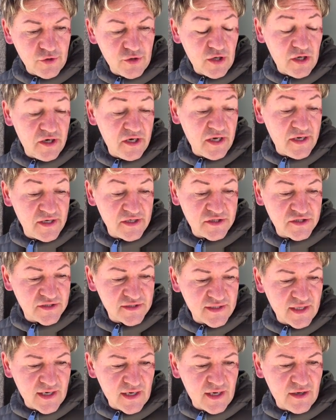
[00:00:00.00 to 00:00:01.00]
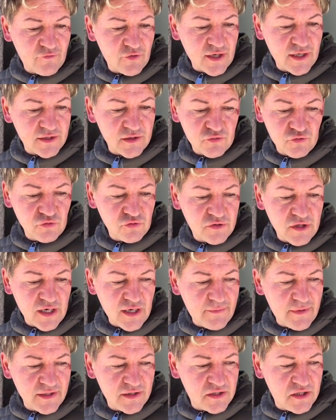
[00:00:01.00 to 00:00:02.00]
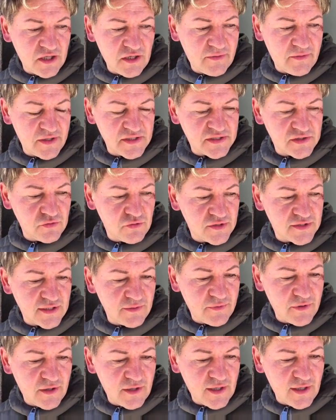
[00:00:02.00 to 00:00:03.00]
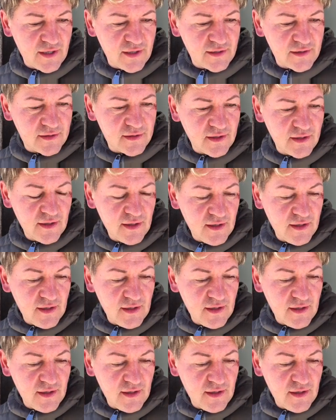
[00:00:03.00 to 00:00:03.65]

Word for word: Io e Lina ci sarà lavorato tutta la mattina ma nessuno sapeva niente.